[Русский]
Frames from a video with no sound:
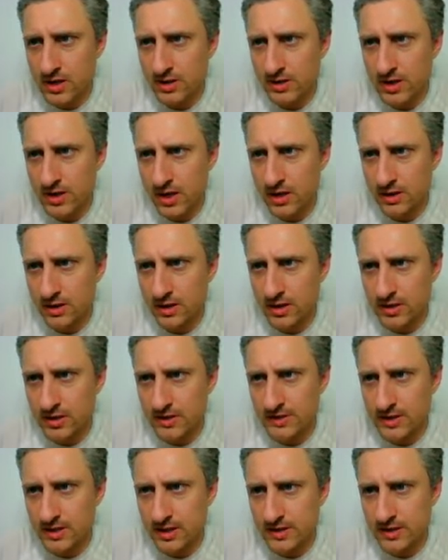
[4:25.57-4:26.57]
Так, и
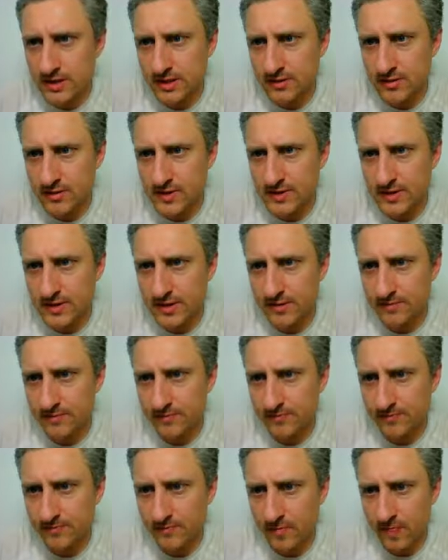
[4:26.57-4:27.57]
здесь, соответственно,
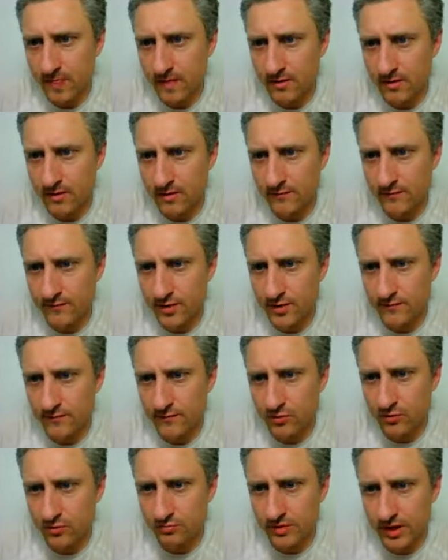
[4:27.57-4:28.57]
а, выход,
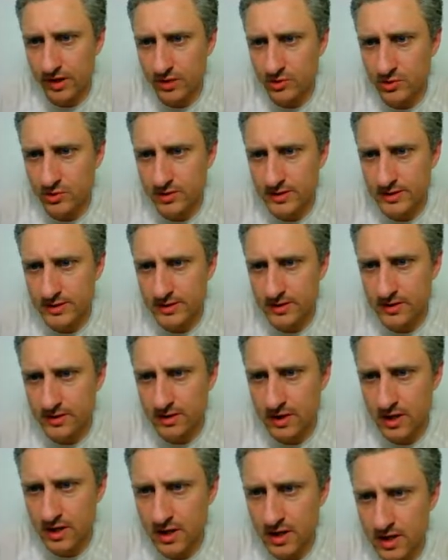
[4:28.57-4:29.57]
вход, перегрузиться.
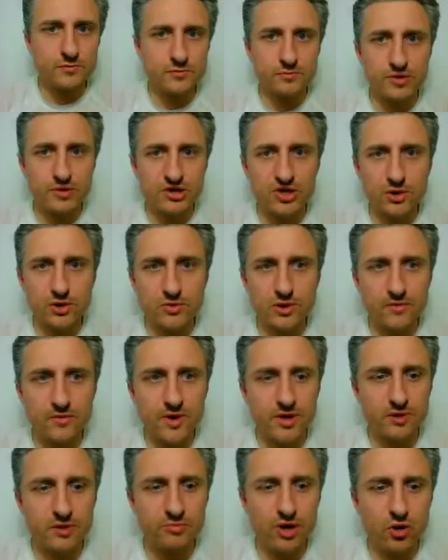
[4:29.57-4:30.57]
Пожалуй,
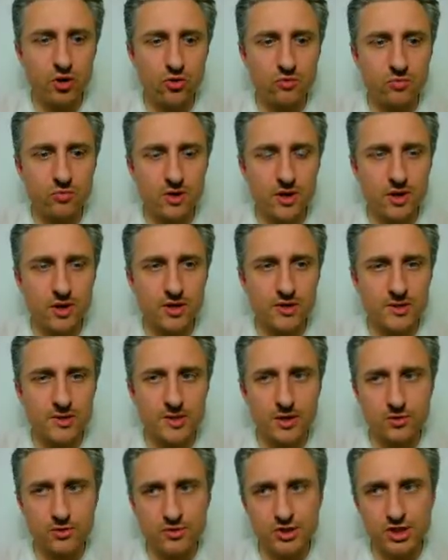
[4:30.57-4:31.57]
давайте перейдем к
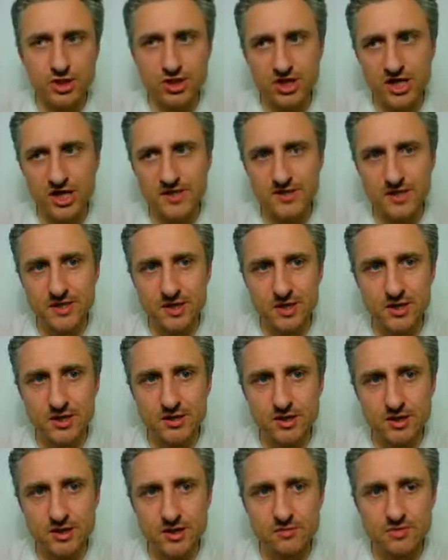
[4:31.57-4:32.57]
следующей части.
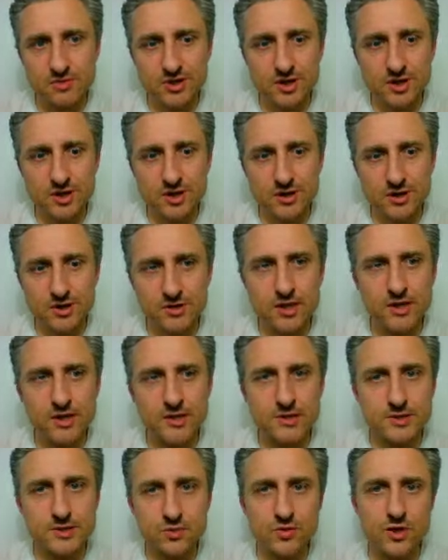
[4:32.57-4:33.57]
Это именно к
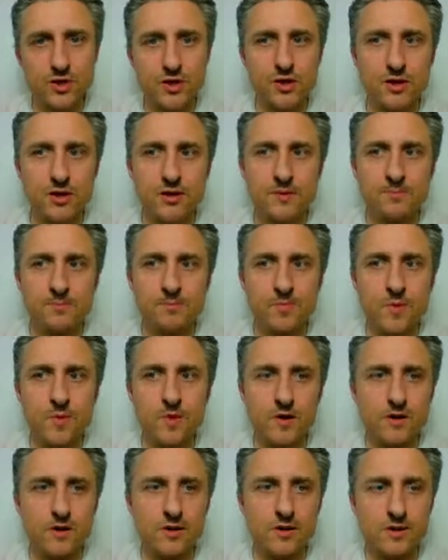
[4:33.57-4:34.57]
настройке
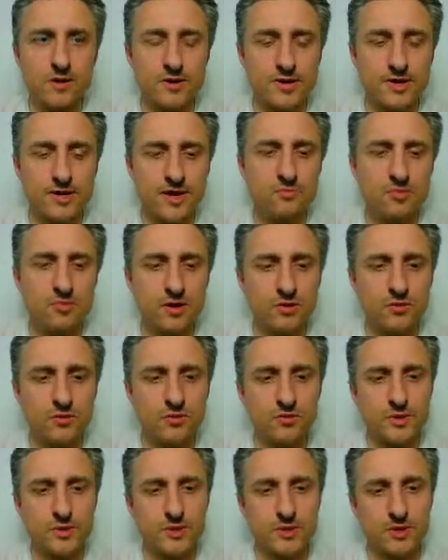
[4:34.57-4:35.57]
Debian, а, то
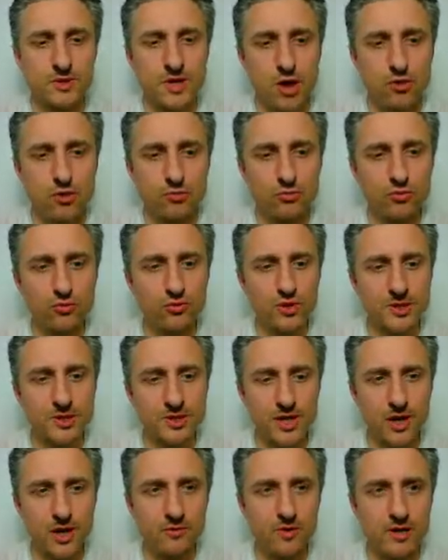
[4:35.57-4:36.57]
есть я ее буду
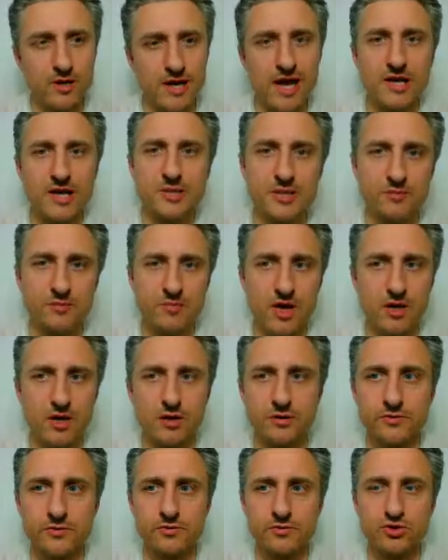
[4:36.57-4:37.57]
настраивать для себя,
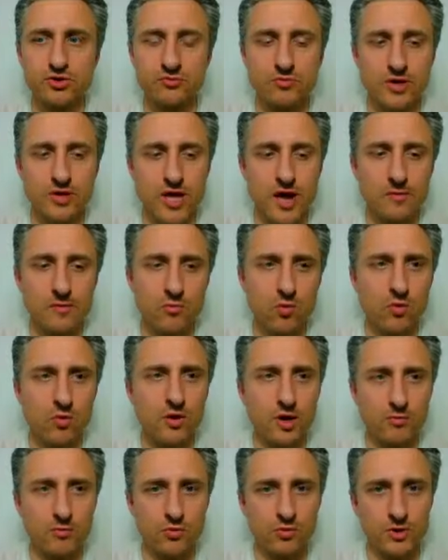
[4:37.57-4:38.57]
для того, чтобы я мог
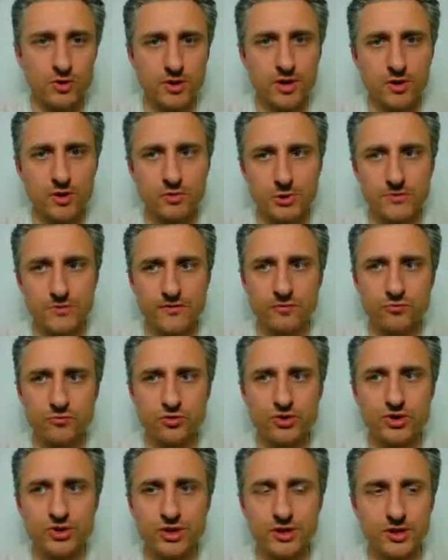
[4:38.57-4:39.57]
работать, да, то есть вы
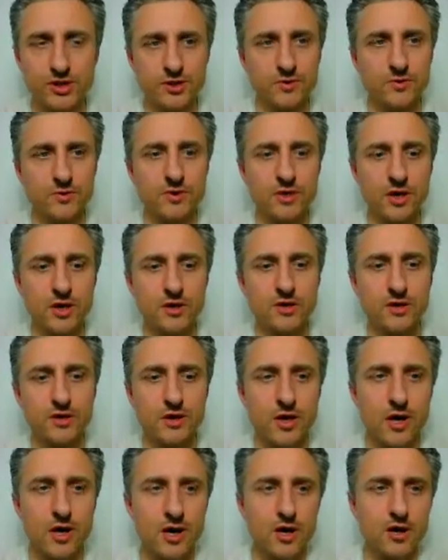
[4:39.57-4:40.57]
можете это делать
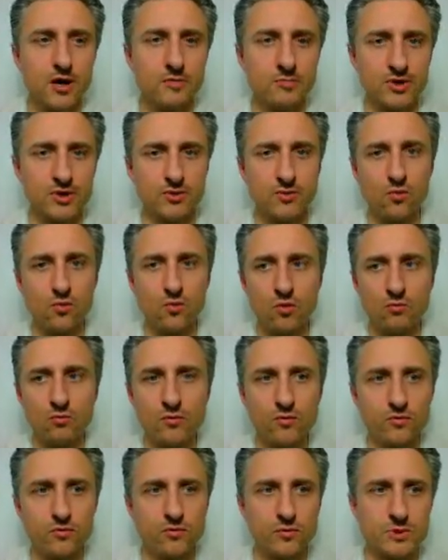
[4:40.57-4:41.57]
как-то
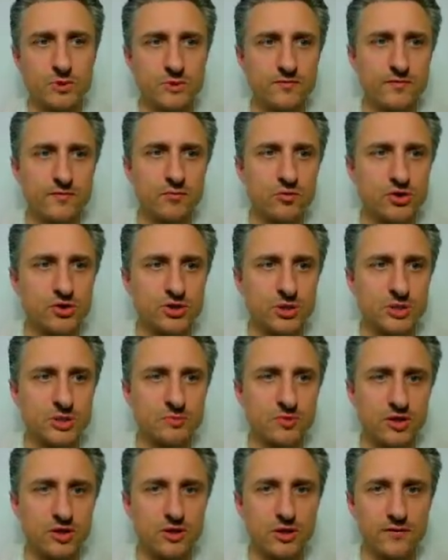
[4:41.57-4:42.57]
по-другому, то есть вы можете
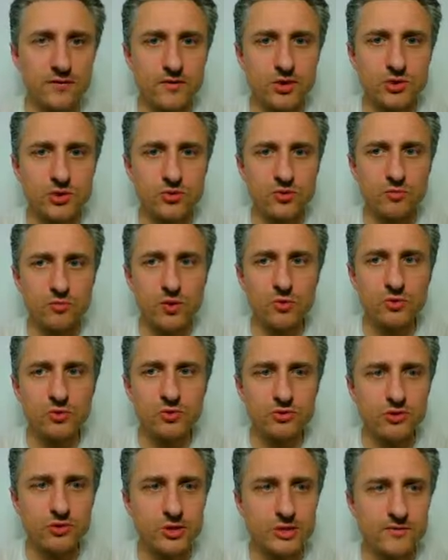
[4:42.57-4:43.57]
сменить графическую
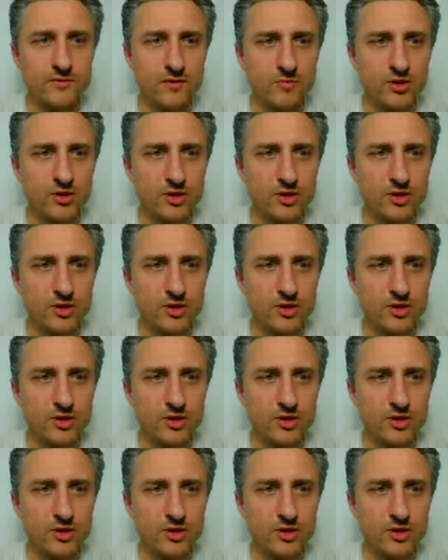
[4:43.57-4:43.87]
оболочку, если вам не